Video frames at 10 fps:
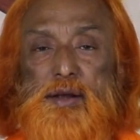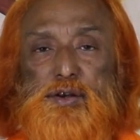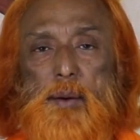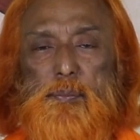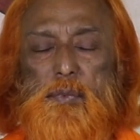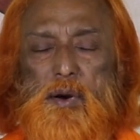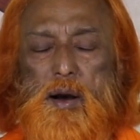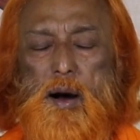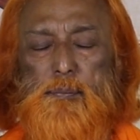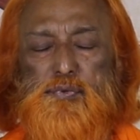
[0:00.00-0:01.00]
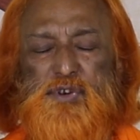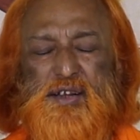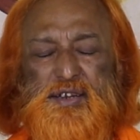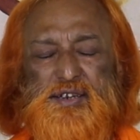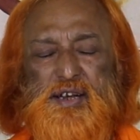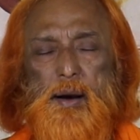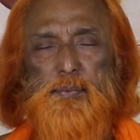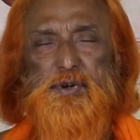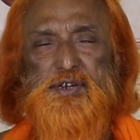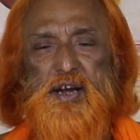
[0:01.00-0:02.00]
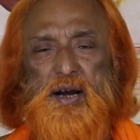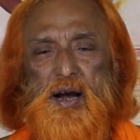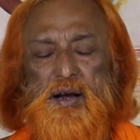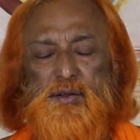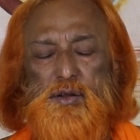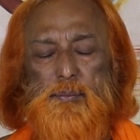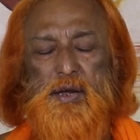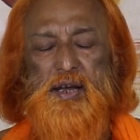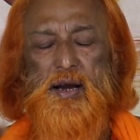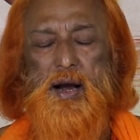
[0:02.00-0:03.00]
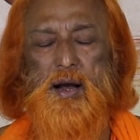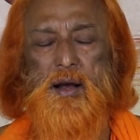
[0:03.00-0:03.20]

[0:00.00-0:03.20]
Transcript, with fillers: जब आप शांति से आप कीजिएगा तब देखिएगा